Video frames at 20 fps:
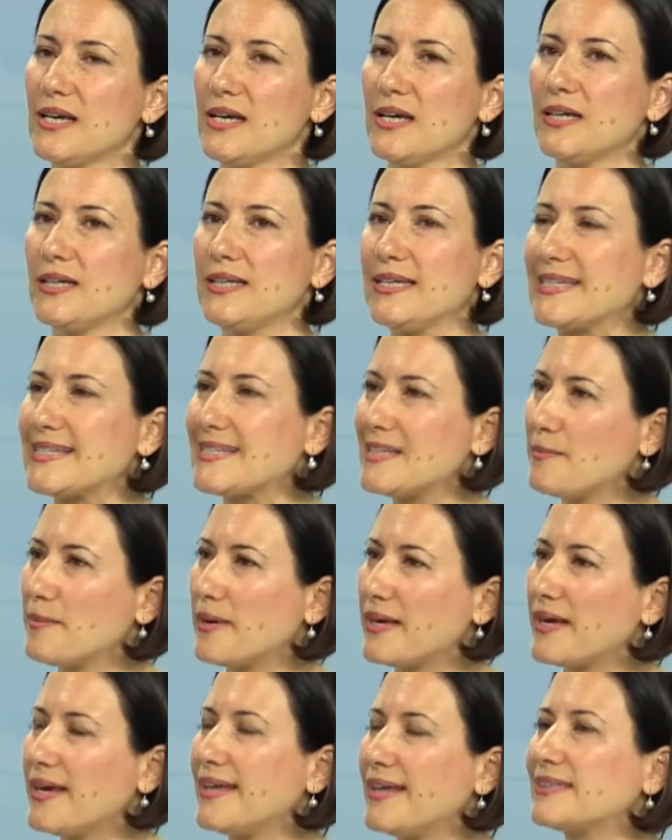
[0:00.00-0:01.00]

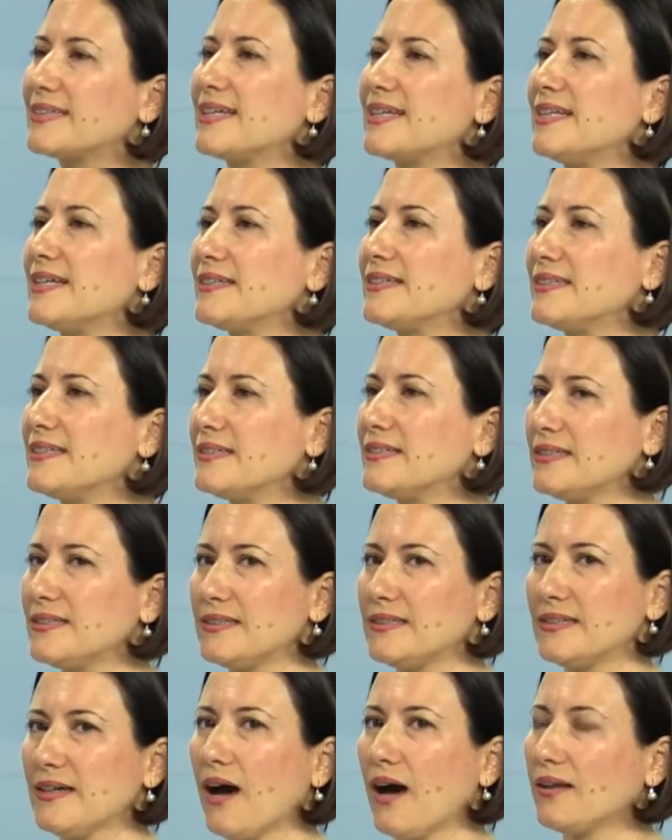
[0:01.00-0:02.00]
izlemeye, etkilerini
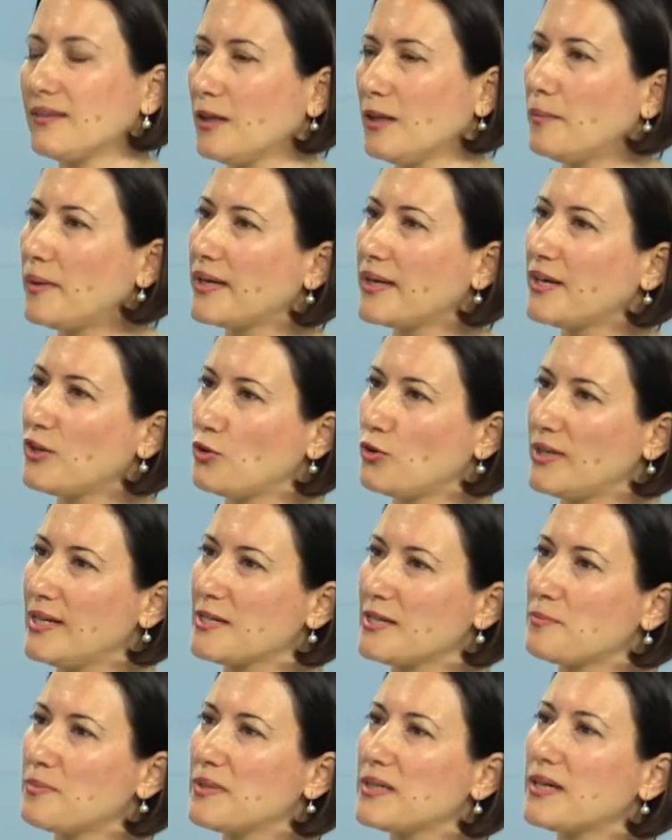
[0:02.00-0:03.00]
e, anlamaya
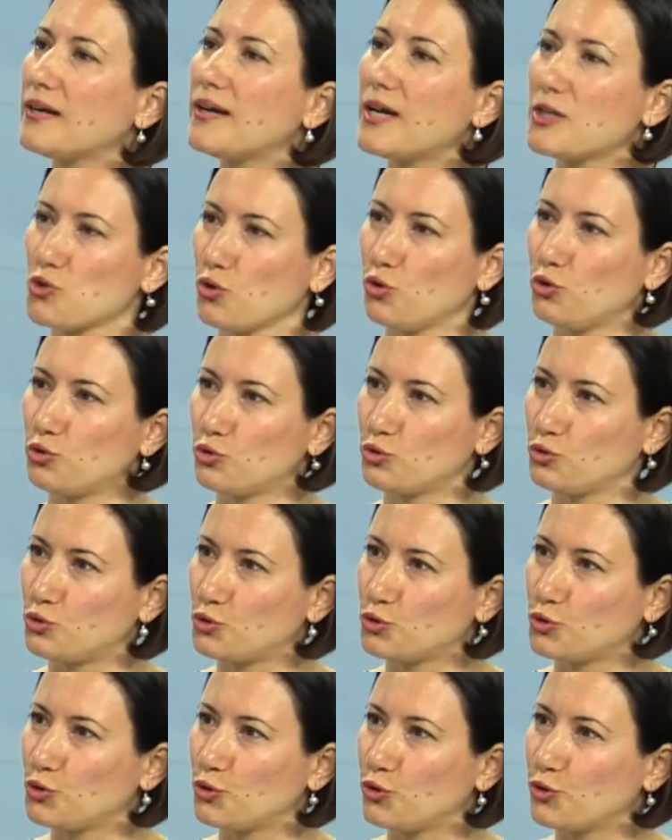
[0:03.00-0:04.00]
yönelik bir araç olduğunu
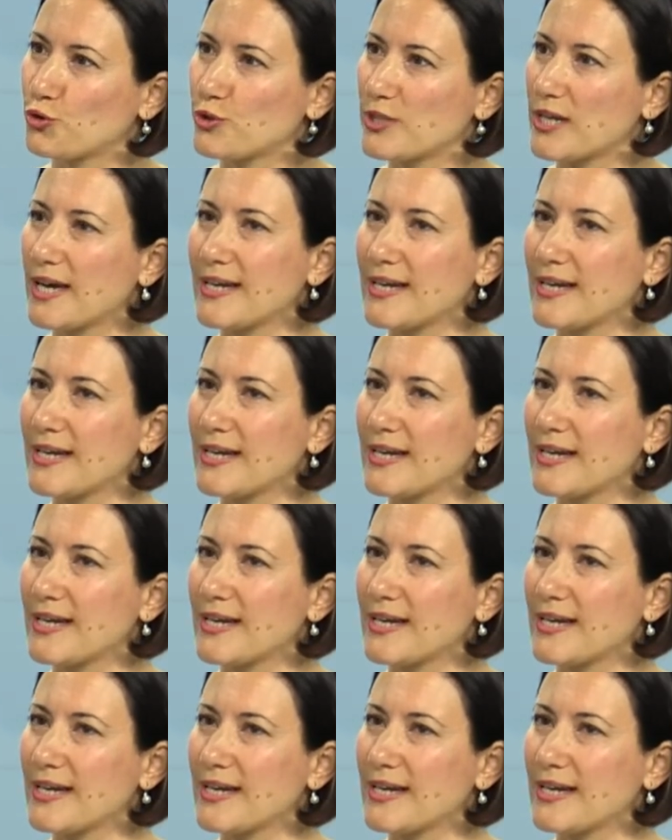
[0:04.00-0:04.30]
düşünüyoruz.